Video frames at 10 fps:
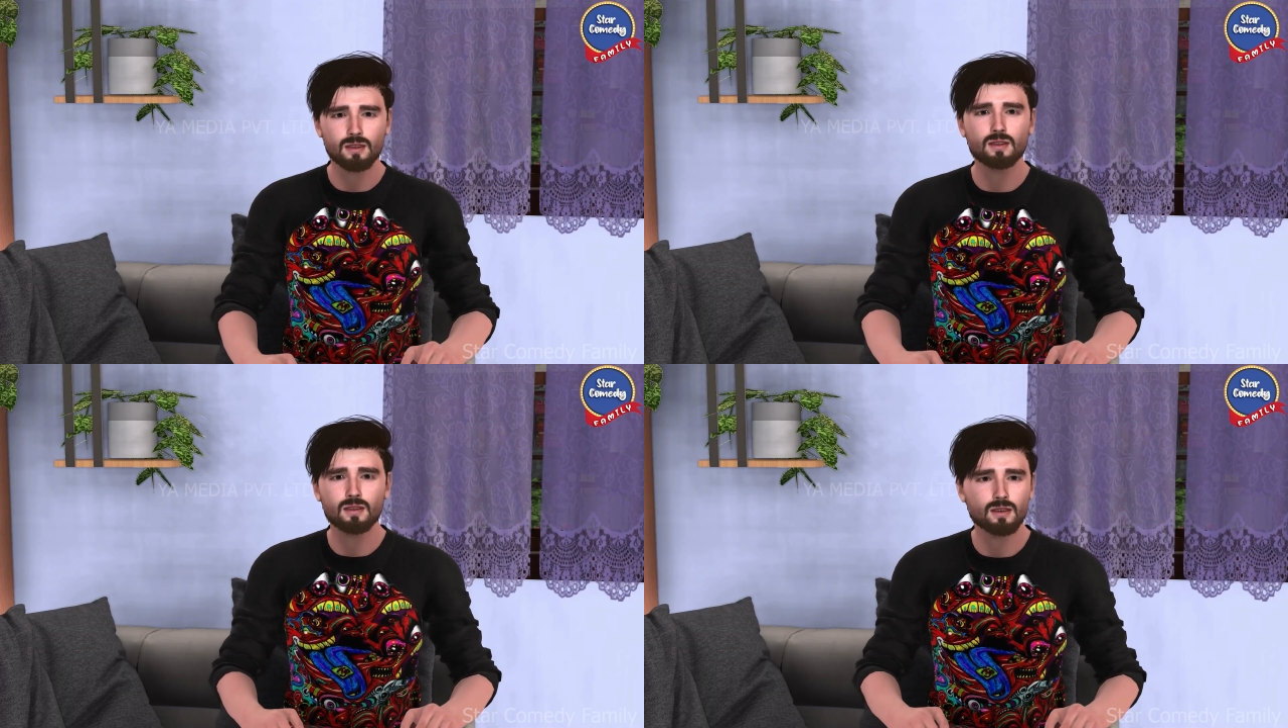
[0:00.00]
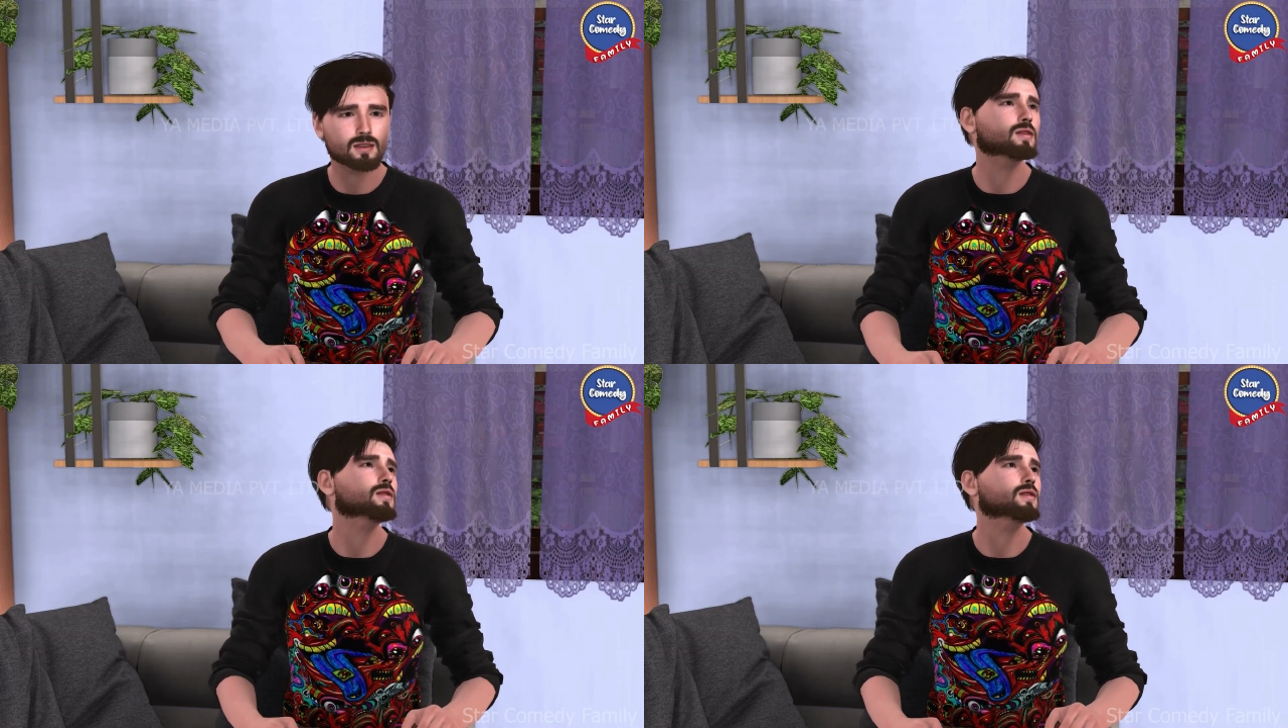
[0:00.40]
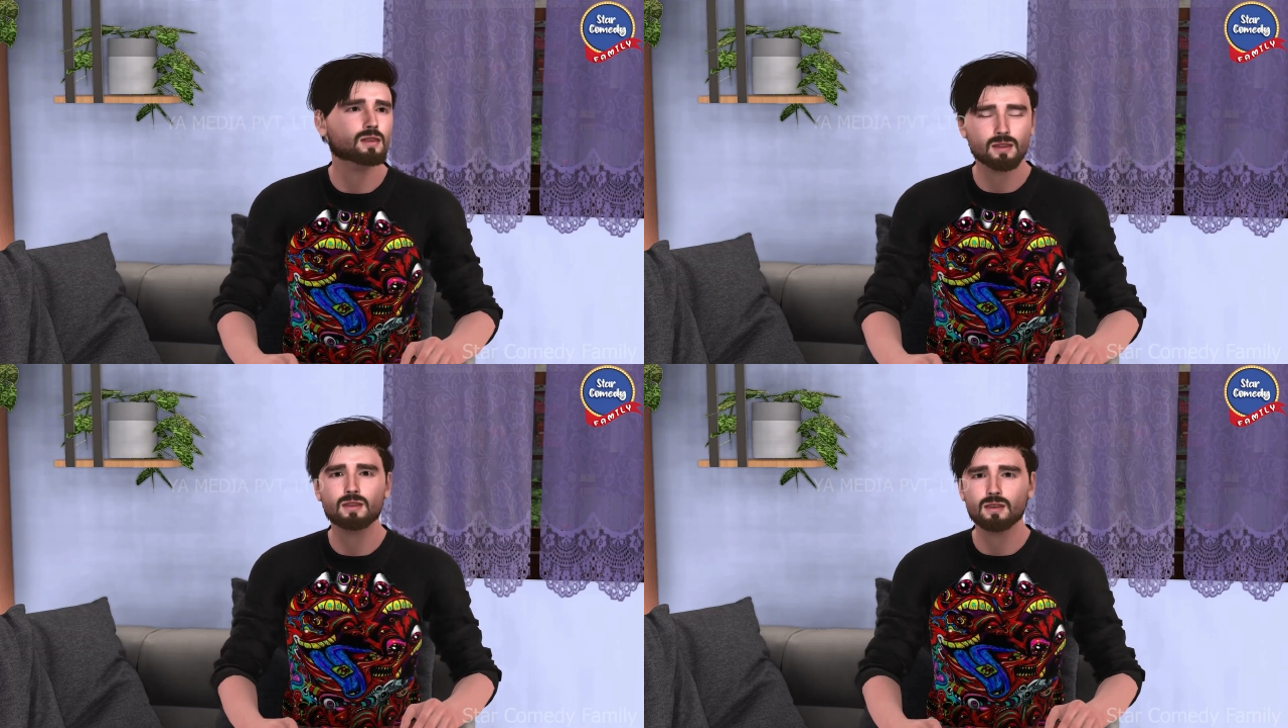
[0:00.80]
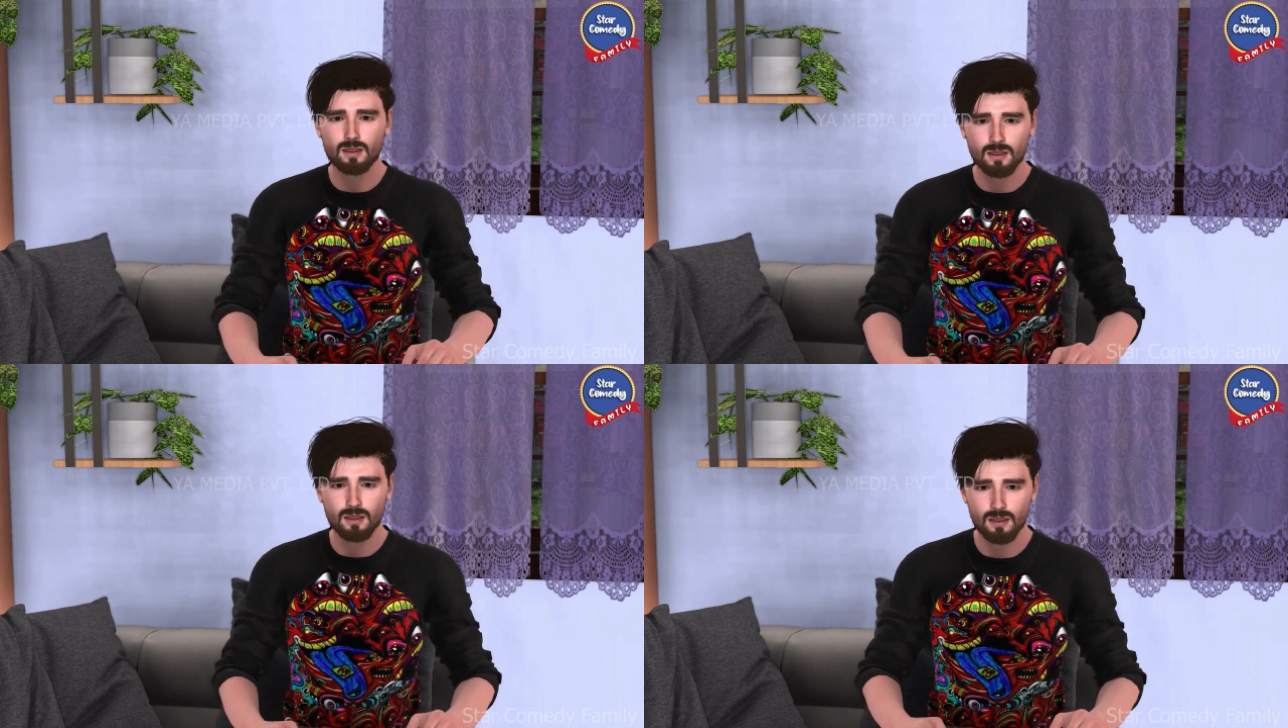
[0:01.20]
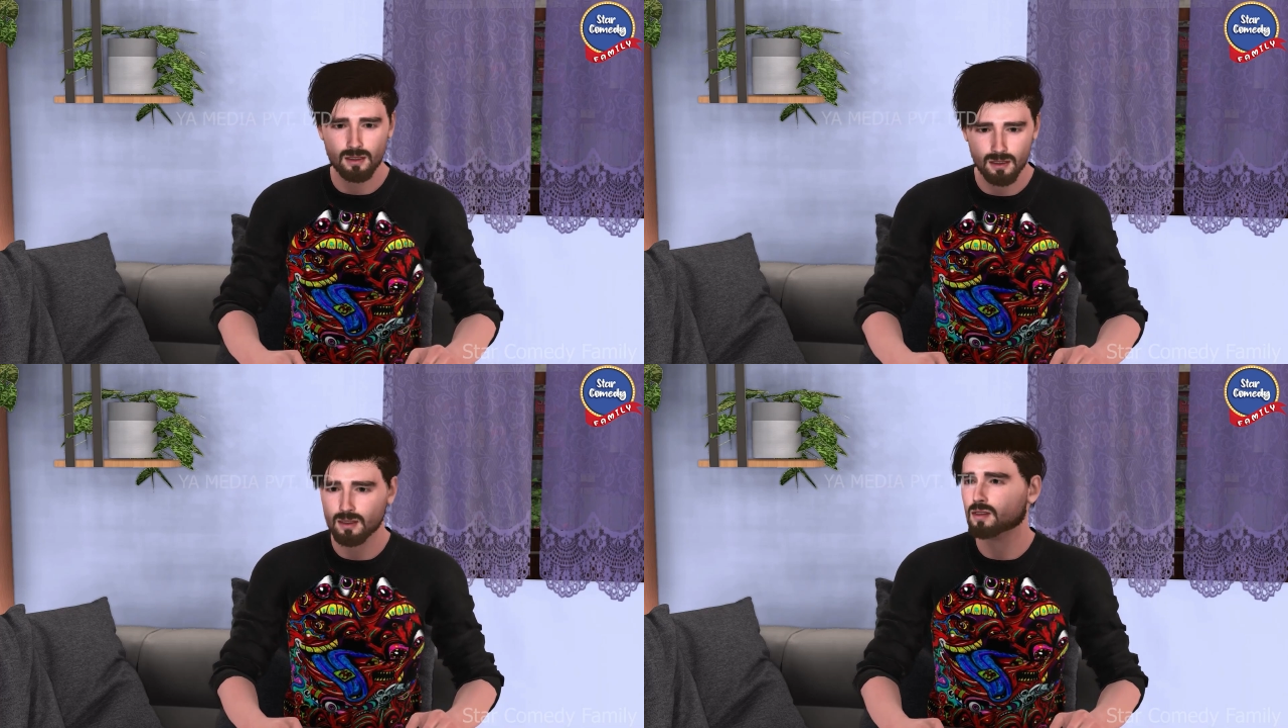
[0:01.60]
इसलिए आज तक जितने
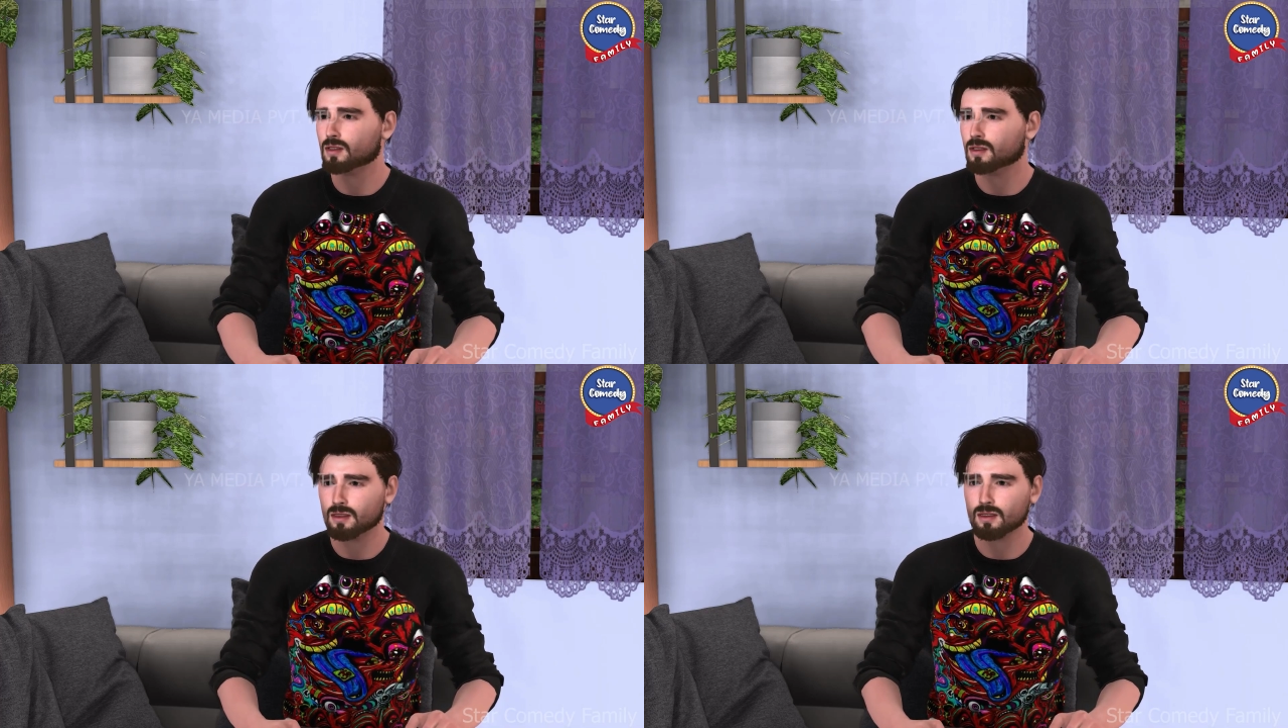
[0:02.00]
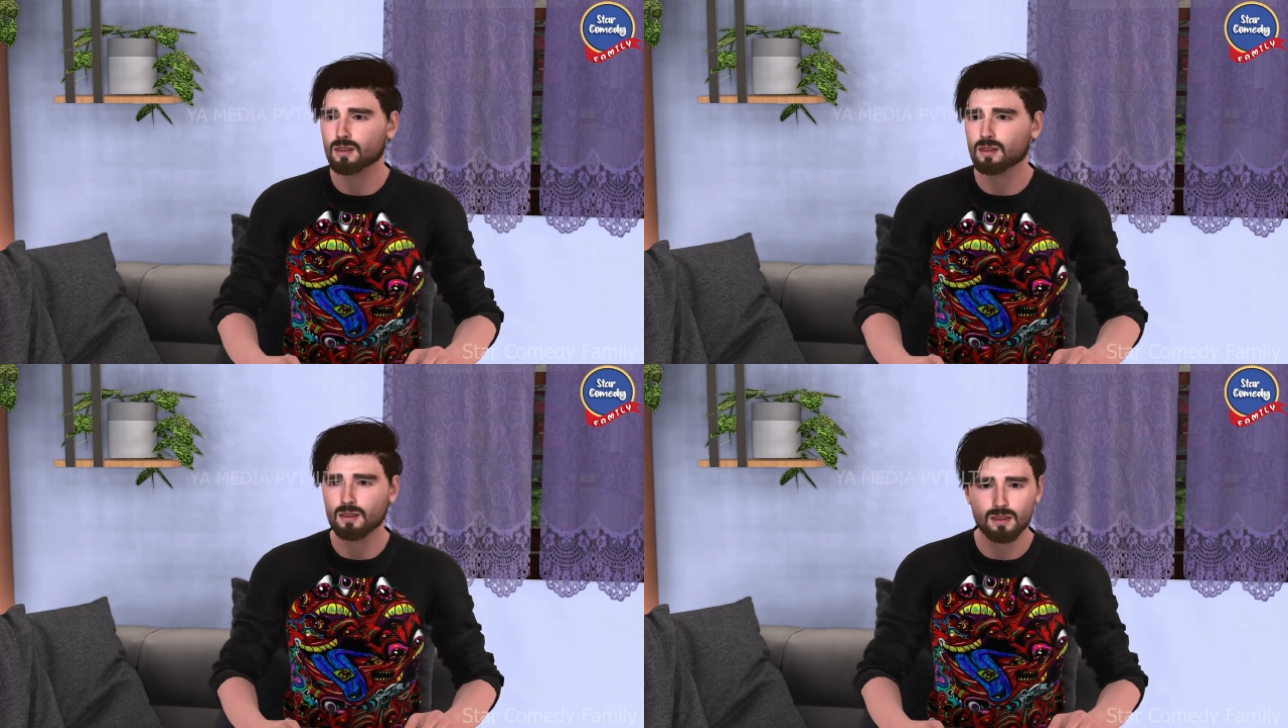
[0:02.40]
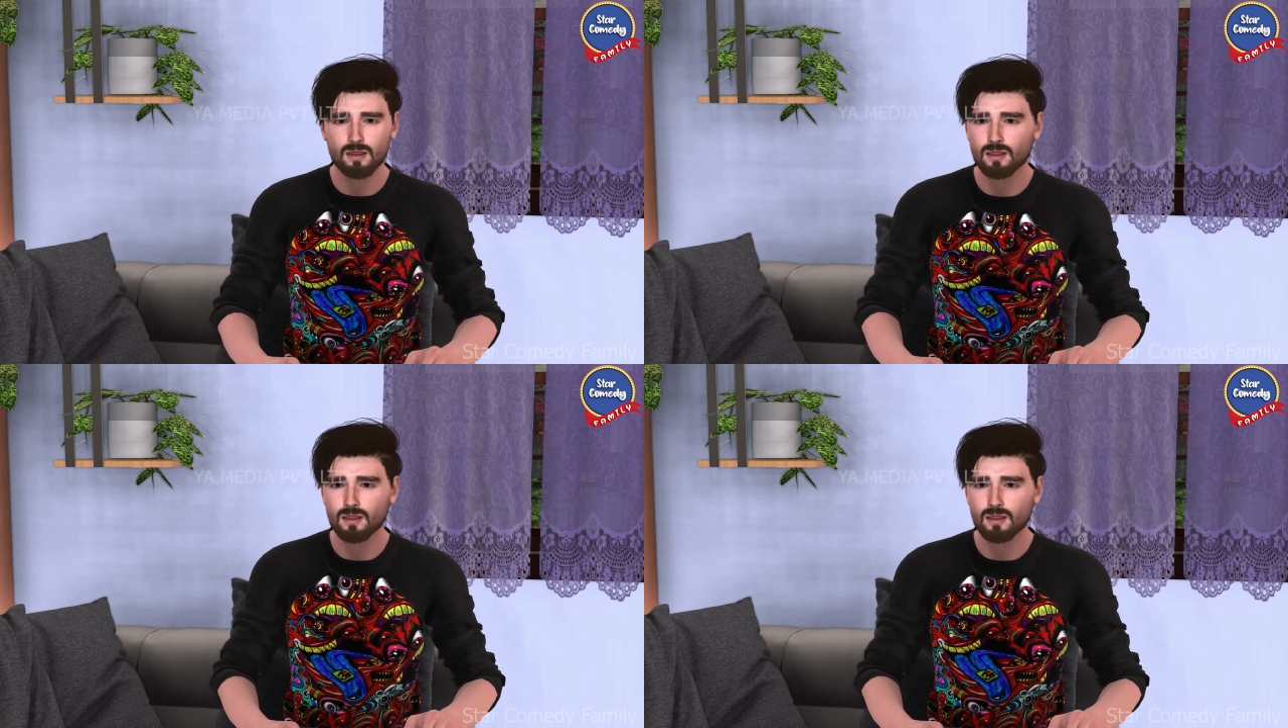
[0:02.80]
रिश्ते मैंने देखे